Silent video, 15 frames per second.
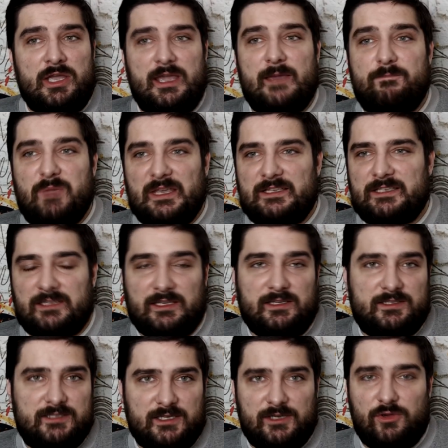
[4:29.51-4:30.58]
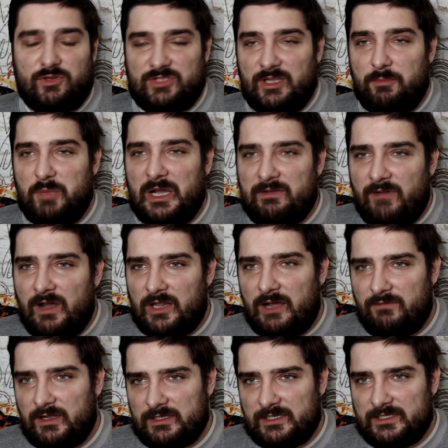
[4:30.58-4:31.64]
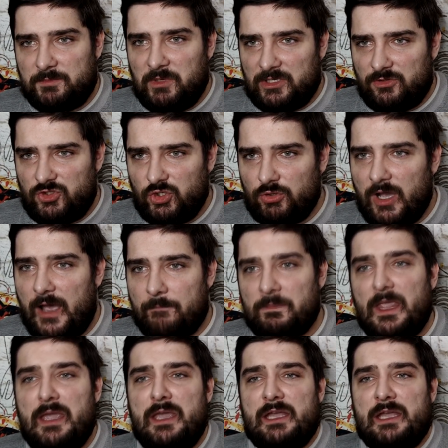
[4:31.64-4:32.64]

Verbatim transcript: эпитеты и серьезная похвала в адрес Миранчука.